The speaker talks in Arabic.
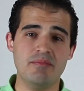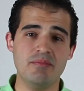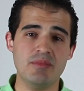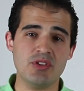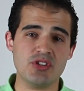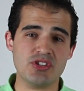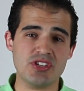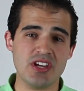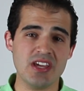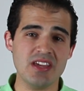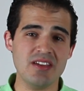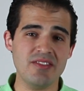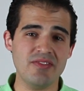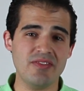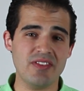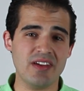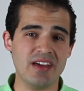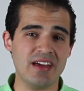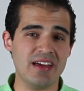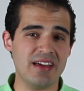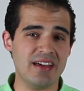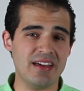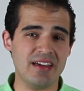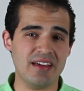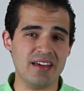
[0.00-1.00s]
مش شايف
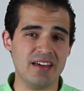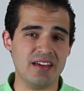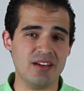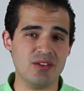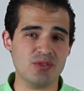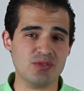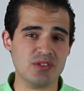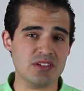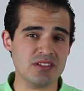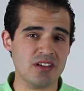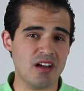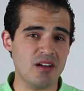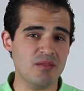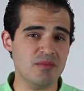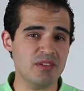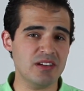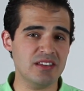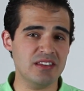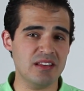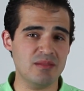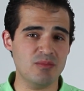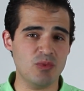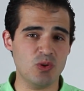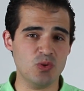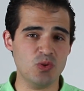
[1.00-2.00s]
يا استاذ عمرو
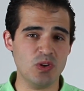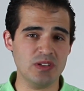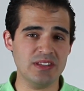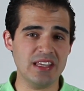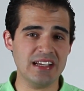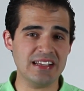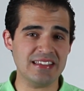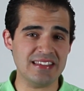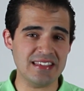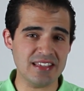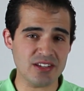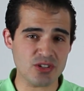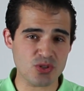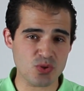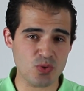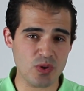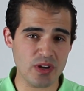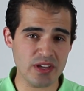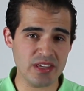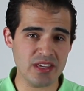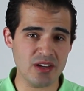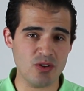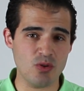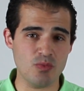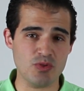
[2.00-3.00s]
ان الموضوع ده كتير
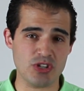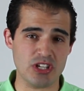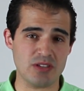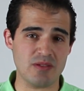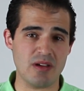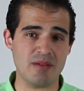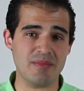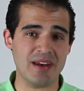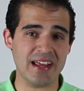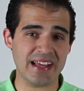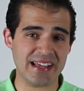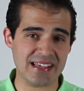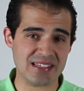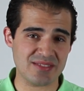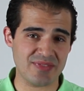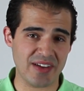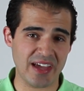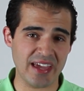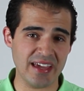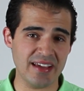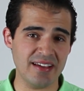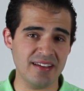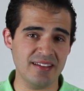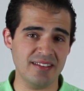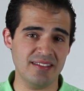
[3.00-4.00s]
شويه ومش هتبقى مركز في
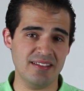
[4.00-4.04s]
حاجه